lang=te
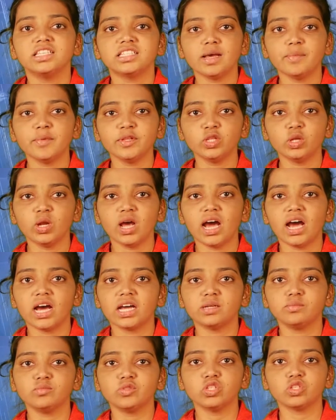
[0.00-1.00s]
సమతుల
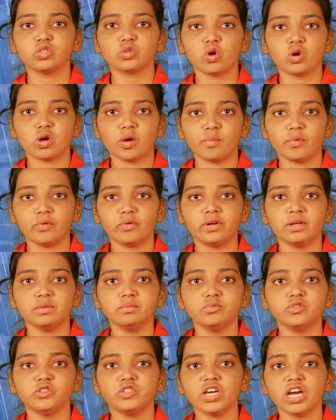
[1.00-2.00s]
ఆహారం తీసుకోకపోవడం
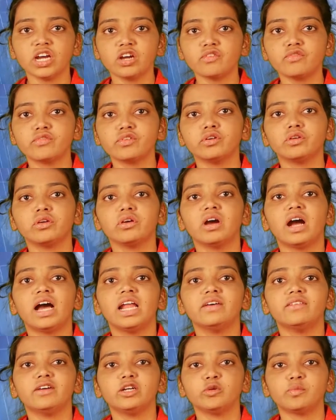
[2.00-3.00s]
జంక్ ఫుడ్కు
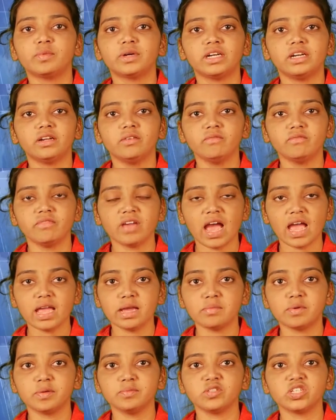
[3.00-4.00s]
అలవాటు పడడం
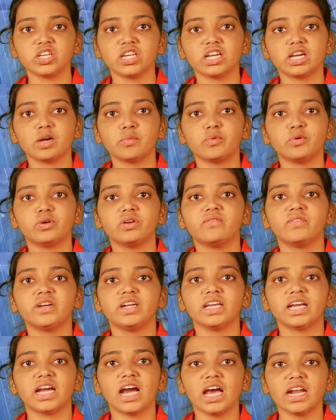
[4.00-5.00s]
వ్యాయామం చేయకపోవడం
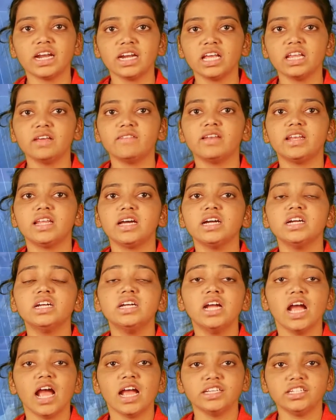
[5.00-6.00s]
వంటి కారణాల వల్ల
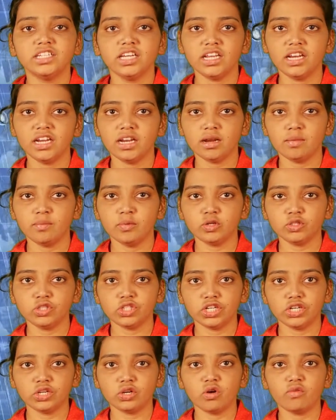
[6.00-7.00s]
శరీరంలో
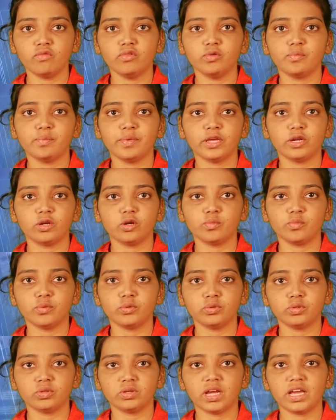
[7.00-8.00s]
చెడు కొవ్వులు
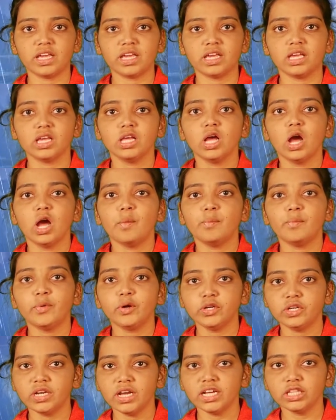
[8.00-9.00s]
పేరుకుపోతున్నాయి
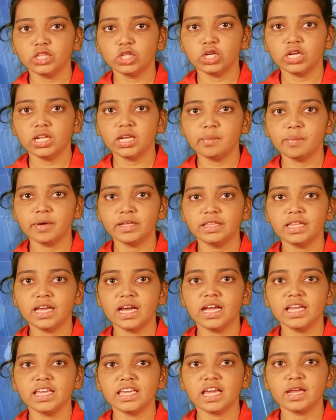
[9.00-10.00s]
పొట్ట తొడల మధ్య
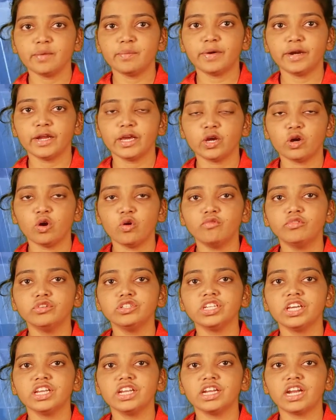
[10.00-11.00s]
ఏర్పడే కొవ్వు
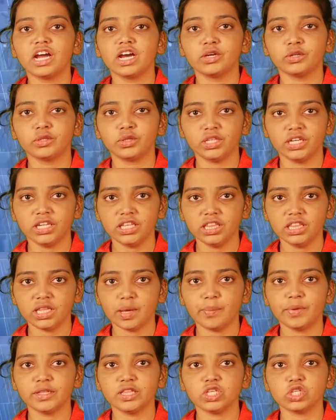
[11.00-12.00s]
శరీరాకృతిని
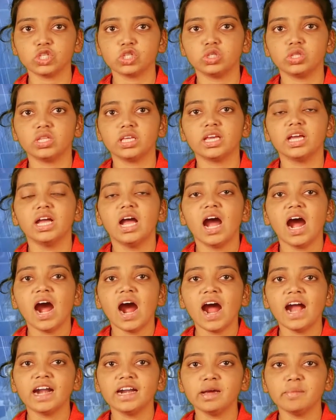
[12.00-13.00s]
దెబ్బతీస్తుంది
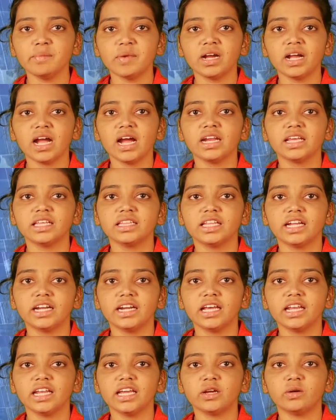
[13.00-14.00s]
ఆడ మగ అనే
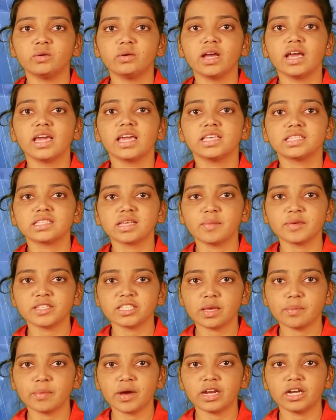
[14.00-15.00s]
తేడా లేకుండా ఈ
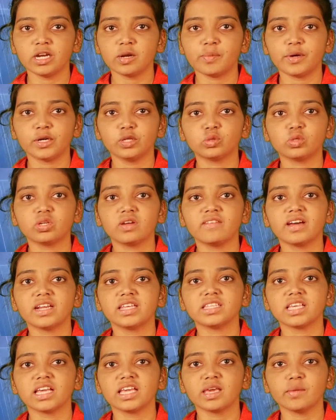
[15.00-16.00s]
సమస్య బారిన పడుతున్న
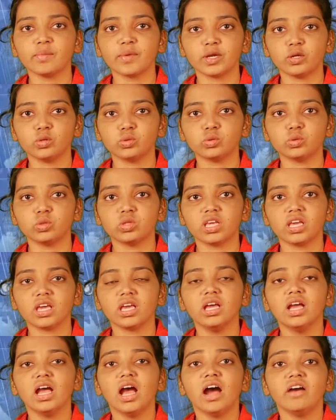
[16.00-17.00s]
వారి సంఖ్య పెరుగుతుంది
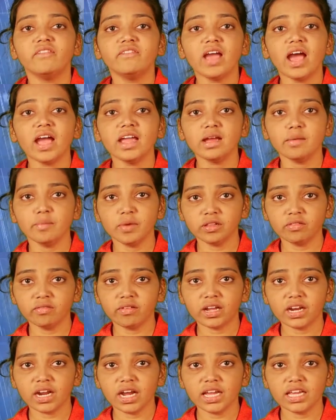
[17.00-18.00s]
వ్యాయామం
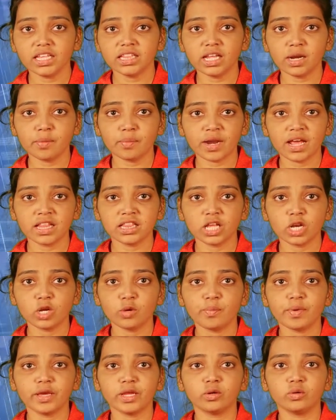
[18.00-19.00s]
ద్వారా ఇతర ప్రాంతాల్లో
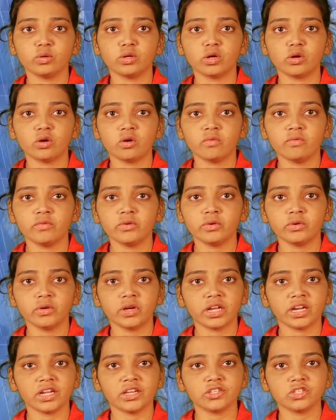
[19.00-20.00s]
పేర్కొన్న కొవ్వును
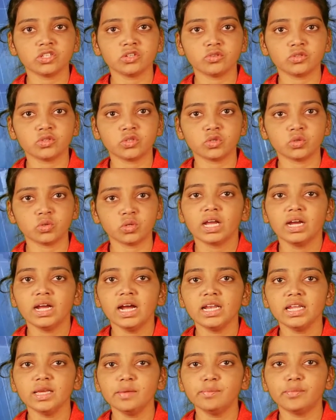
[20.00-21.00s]
కరిగించవచ్చు
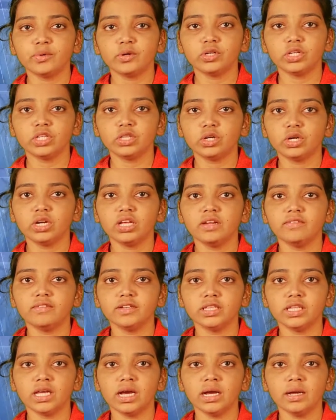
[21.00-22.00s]
కానీ పొట్ట తొడల
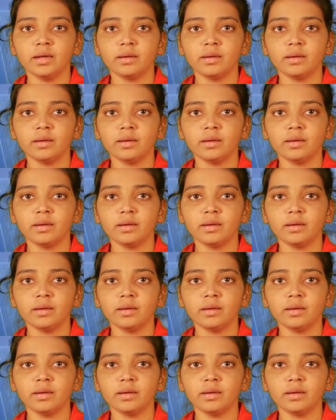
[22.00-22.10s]
వద్ద